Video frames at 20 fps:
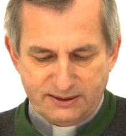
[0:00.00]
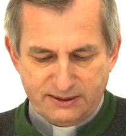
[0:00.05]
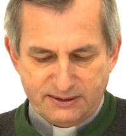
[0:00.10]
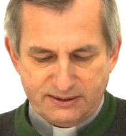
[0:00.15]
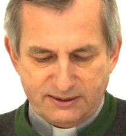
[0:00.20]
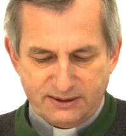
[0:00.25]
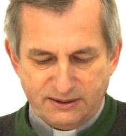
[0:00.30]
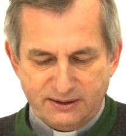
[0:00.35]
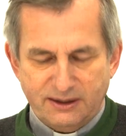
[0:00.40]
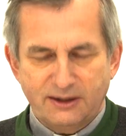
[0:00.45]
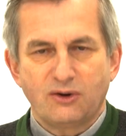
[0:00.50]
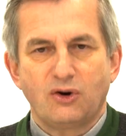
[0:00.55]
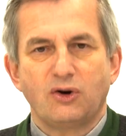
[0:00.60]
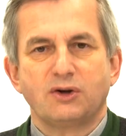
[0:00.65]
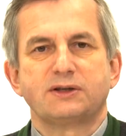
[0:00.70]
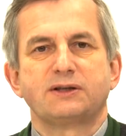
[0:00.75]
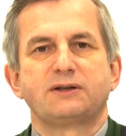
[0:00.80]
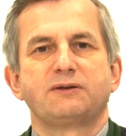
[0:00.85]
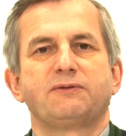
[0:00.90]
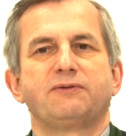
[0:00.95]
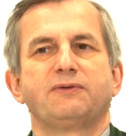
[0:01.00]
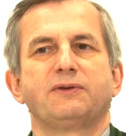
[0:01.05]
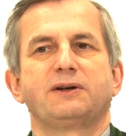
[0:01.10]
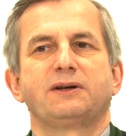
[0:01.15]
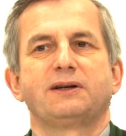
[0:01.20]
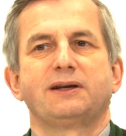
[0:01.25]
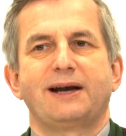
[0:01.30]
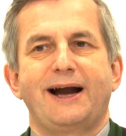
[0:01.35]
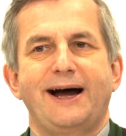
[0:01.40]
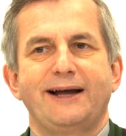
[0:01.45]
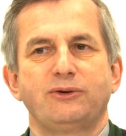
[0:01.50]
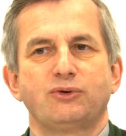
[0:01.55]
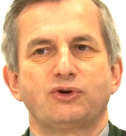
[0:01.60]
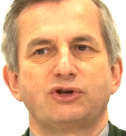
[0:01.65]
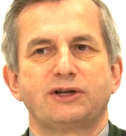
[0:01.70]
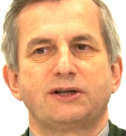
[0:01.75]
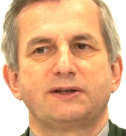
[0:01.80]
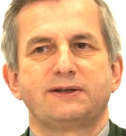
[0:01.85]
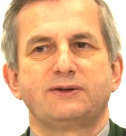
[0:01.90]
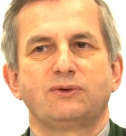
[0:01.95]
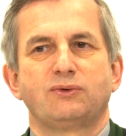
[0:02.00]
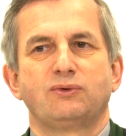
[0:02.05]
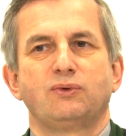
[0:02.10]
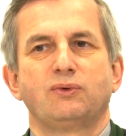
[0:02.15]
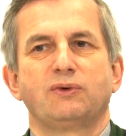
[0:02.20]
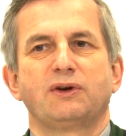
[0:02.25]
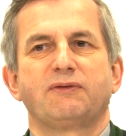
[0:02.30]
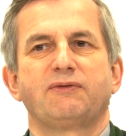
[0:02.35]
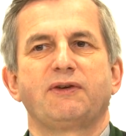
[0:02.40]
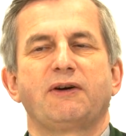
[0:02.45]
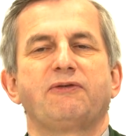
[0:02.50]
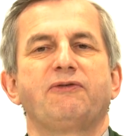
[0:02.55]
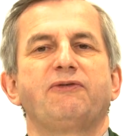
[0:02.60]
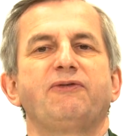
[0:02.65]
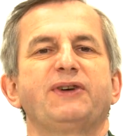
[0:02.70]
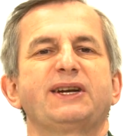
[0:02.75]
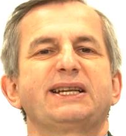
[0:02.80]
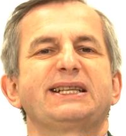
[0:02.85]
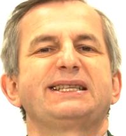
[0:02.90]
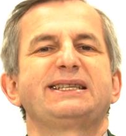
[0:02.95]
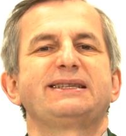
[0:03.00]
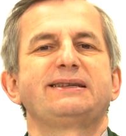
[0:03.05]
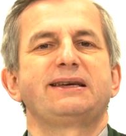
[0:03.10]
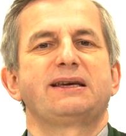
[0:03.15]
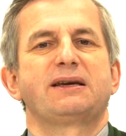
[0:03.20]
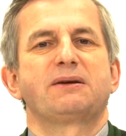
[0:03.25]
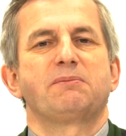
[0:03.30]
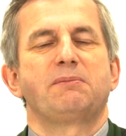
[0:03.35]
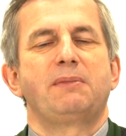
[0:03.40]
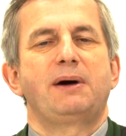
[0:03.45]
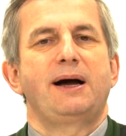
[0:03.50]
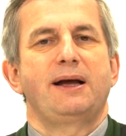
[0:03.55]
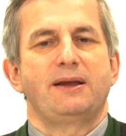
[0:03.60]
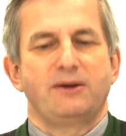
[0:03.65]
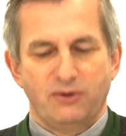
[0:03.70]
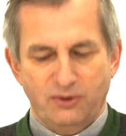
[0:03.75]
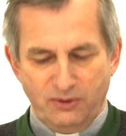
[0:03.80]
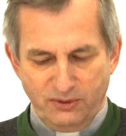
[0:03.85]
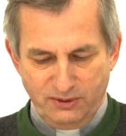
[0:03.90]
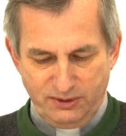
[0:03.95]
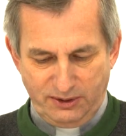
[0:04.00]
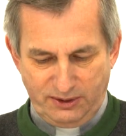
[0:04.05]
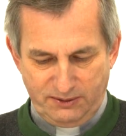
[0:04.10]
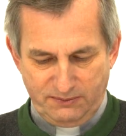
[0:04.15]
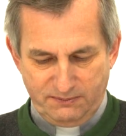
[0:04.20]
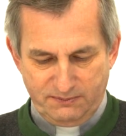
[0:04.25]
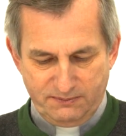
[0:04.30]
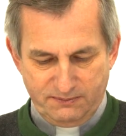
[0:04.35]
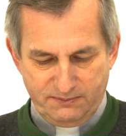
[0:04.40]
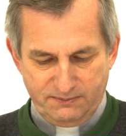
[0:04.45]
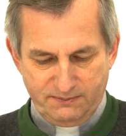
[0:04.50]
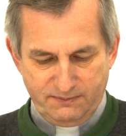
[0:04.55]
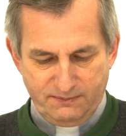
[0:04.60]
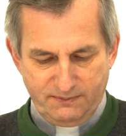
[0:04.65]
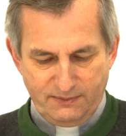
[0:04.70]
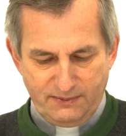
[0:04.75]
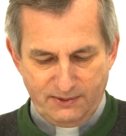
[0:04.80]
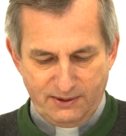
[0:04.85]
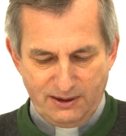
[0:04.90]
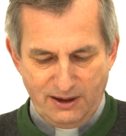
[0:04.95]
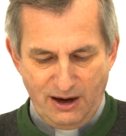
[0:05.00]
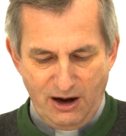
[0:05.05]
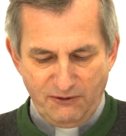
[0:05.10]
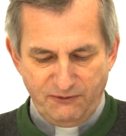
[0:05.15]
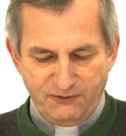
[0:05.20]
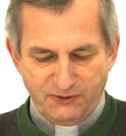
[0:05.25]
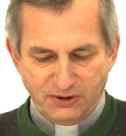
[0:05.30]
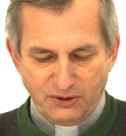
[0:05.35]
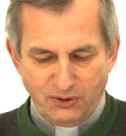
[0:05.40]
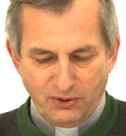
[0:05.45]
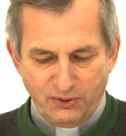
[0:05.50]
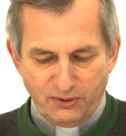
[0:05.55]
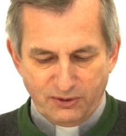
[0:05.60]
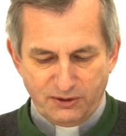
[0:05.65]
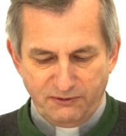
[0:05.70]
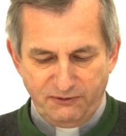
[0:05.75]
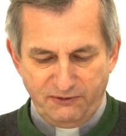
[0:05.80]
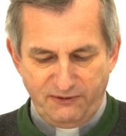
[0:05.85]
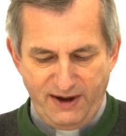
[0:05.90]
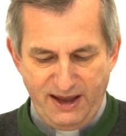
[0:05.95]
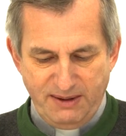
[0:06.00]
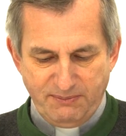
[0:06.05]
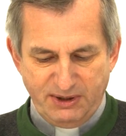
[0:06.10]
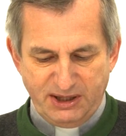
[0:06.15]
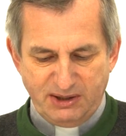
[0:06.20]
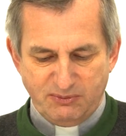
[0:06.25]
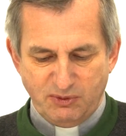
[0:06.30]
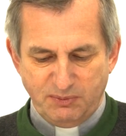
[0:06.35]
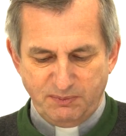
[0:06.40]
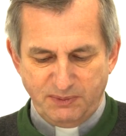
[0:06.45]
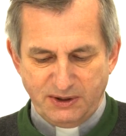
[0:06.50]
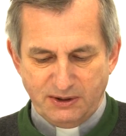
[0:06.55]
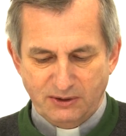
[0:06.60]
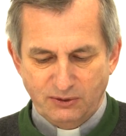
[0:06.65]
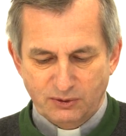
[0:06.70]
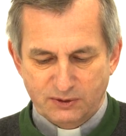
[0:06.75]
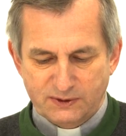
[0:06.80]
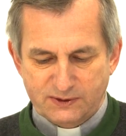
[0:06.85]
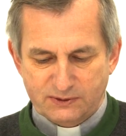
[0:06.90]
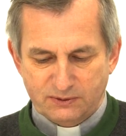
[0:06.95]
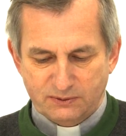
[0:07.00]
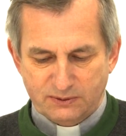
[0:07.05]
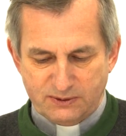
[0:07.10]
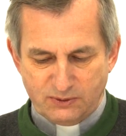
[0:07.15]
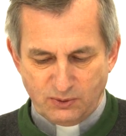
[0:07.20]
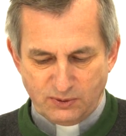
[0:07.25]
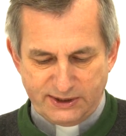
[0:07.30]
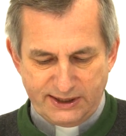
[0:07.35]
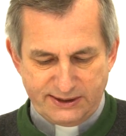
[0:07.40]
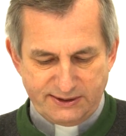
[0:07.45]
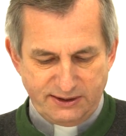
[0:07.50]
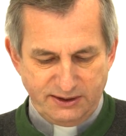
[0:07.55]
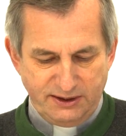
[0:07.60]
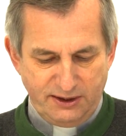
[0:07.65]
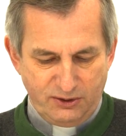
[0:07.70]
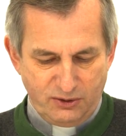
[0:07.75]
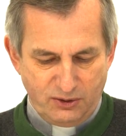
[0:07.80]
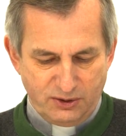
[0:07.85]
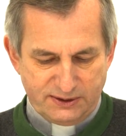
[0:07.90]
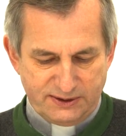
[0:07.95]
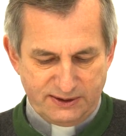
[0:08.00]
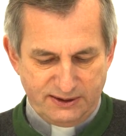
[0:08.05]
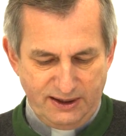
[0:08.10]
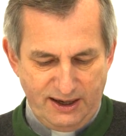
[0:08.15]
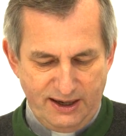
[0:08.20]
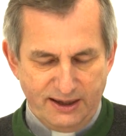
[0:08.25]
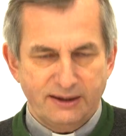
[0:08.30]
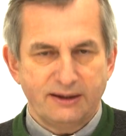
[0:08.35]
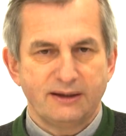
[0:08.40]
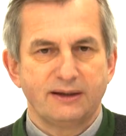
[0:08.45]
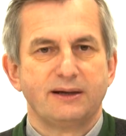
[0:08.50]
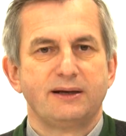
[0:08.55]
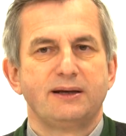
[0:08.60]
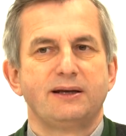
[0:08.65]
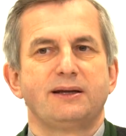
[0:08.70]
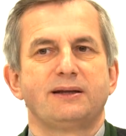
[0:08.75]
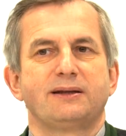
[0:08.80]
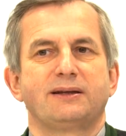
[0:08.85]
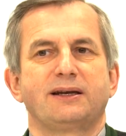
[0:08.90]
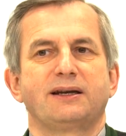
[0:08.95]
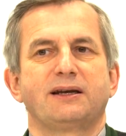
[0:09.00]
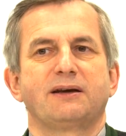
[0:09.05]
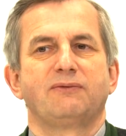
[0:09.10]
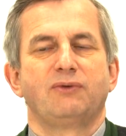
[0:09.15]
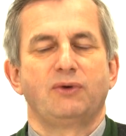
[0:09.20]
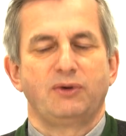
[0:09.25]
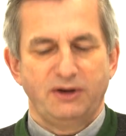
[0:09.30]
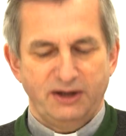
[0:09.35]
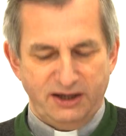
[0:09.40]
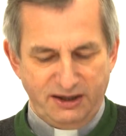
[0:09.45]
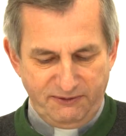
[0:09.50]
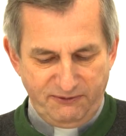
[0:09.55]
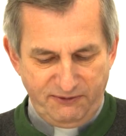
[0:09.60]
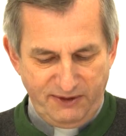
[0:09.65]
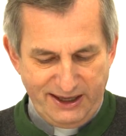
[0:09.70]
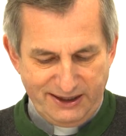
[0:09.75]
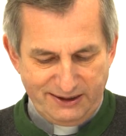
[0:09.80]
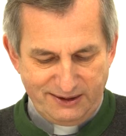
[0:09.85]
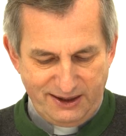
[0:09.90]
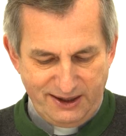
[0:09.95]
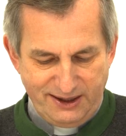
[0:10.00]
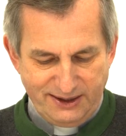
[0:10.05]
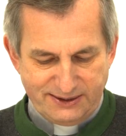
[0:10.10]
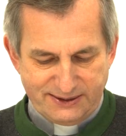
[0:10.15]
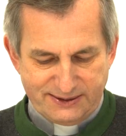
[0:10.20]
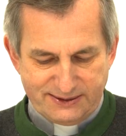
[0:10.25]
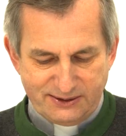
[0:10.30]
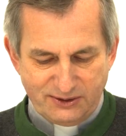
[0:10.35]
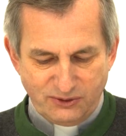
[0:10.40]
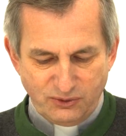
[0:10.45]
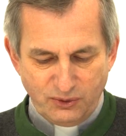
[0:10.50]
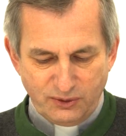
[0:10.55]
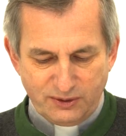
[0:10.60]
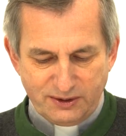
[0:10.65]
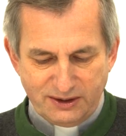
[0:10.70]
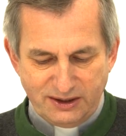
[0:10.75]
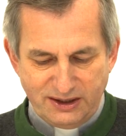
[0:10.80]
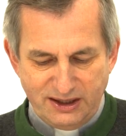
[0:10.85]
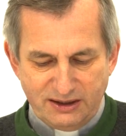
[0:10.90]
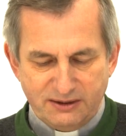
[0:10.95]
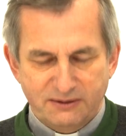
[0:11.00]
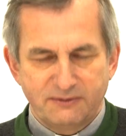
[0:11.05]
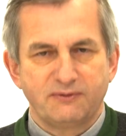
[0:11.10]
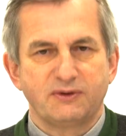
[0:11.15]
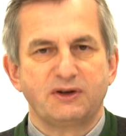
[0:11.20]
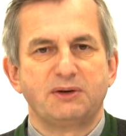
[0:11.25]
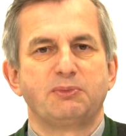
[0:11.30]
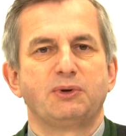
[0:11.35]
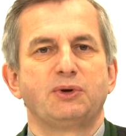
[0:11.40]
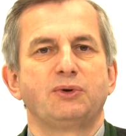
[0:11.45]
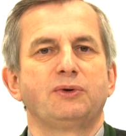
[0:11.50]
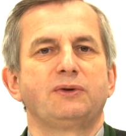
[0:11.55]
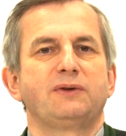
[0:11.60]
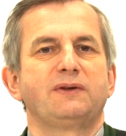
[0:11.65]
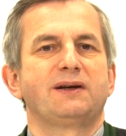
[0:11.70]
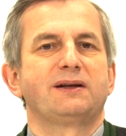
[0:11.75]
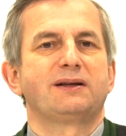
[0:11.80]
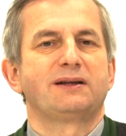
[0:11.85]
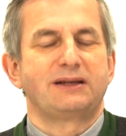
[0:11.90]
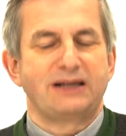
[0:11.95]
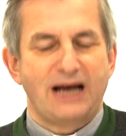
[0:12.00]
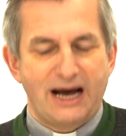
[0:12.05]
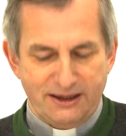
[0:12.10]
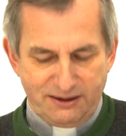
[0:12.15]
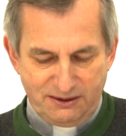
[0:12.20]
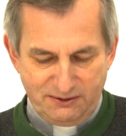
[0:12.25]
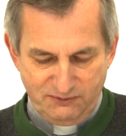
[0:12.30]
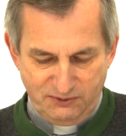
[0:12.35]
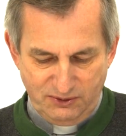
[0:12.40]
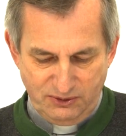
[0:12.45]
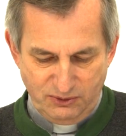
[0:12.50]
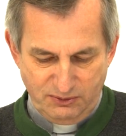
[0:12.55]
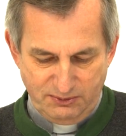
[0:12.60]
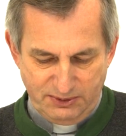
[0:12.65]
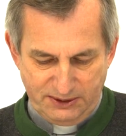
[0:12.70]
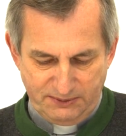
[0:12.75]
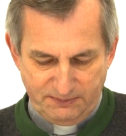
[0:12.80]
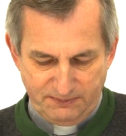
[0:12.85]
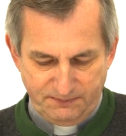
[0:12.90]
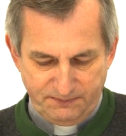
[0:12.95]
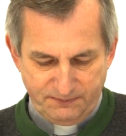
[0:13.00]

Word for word: sind die Kosten für die Radiostation ungefähr 40 Mal höher. Auch für die Hörer fallen bei der mobilen Nutzung zusätzliche Kosten an, denn gewöhnliche Flatrates genügen nicht für die benötigten Datenvolumen.